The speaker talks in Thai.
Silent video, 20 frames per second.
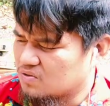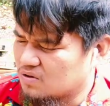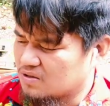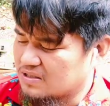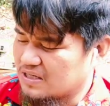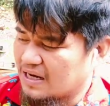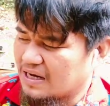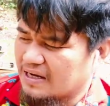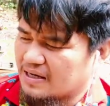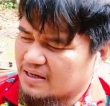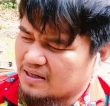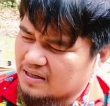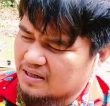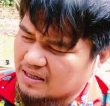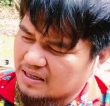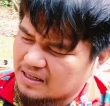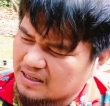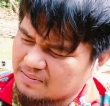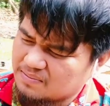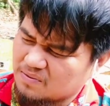ส่วนใหญ่
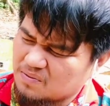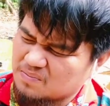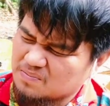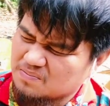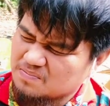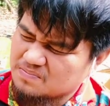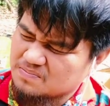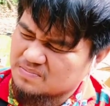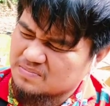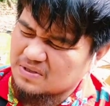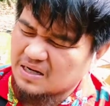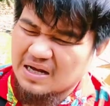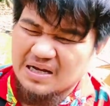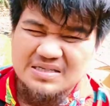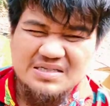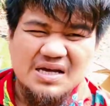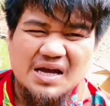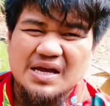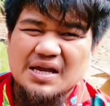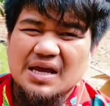นะครับผมนะ
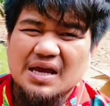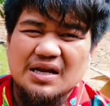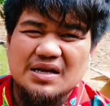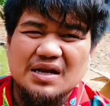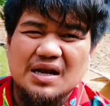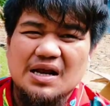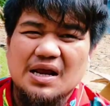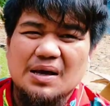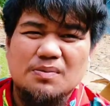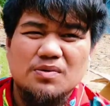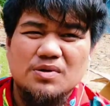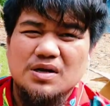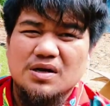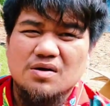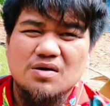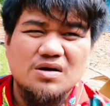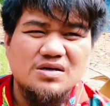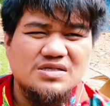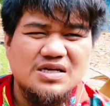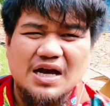ใช้เอ็นอะไรพวกนี้
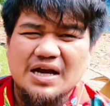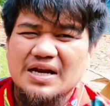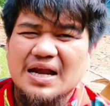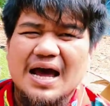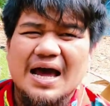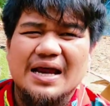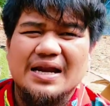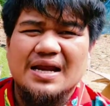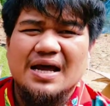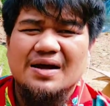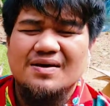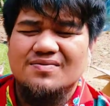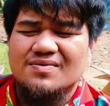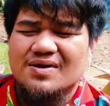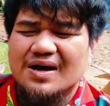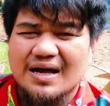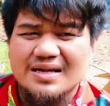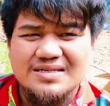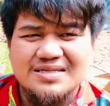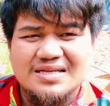ก็ใช้ได้นะ ลูก
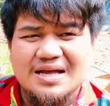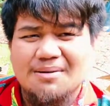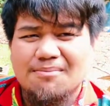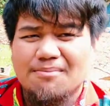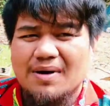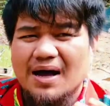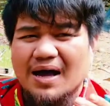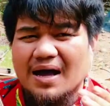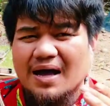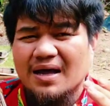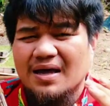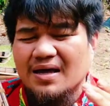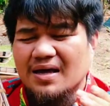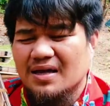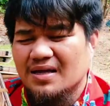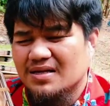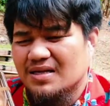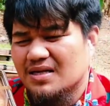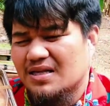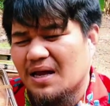ค้าที่ทำมา
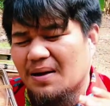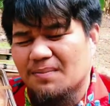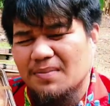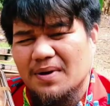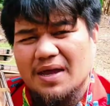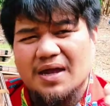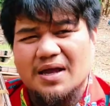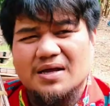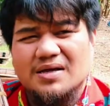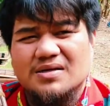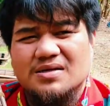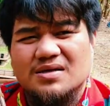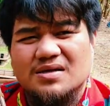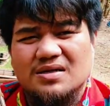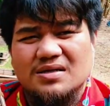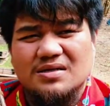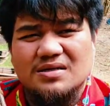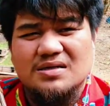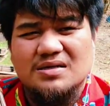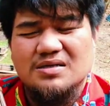ที่ทำเอง
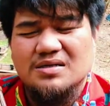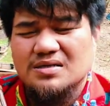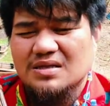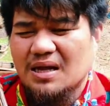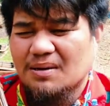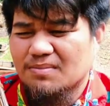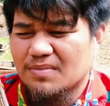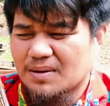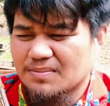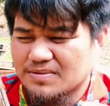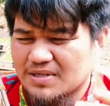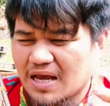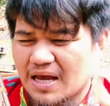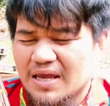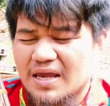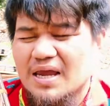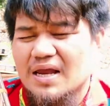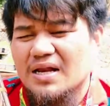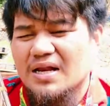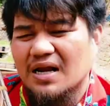หรือทำกับสาย
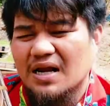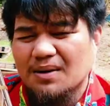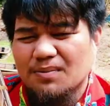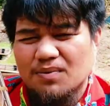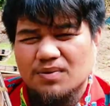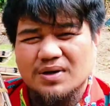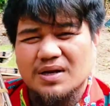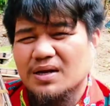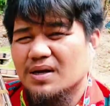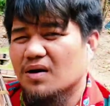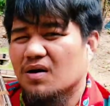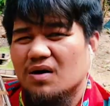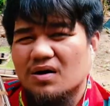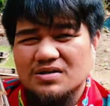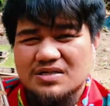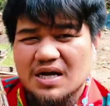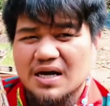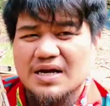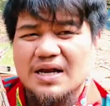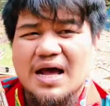เอ็นอะไรพวกนี้ก็
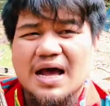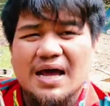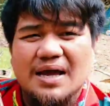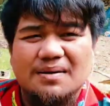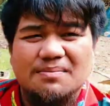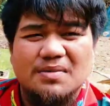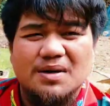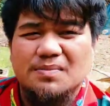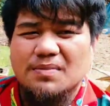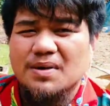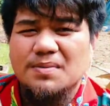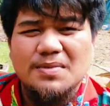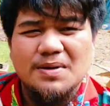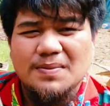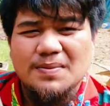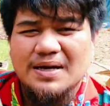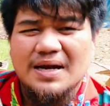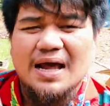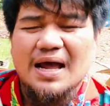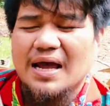ใช้ได้มันไม่มี
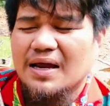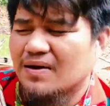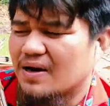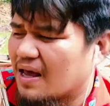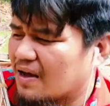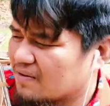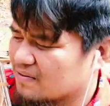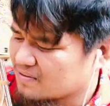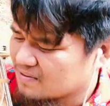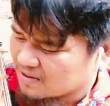ปัญหาแล้ว